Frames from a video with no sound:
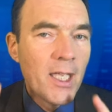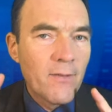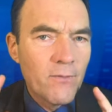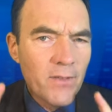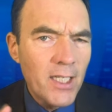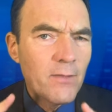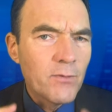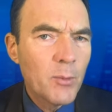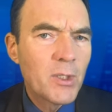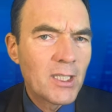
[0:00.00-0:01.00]
werden
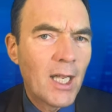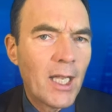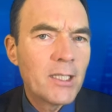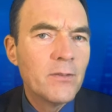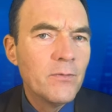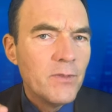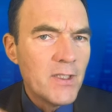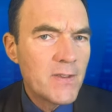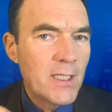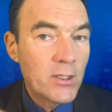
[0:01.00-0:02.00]
wir betrachten, wie
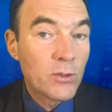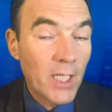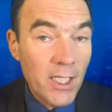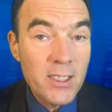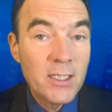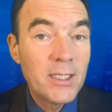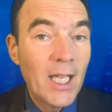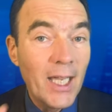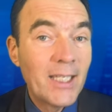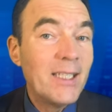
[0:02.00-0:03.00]
saisonal sich
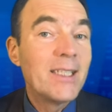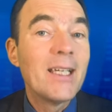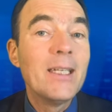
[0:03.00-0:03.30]
die Anleger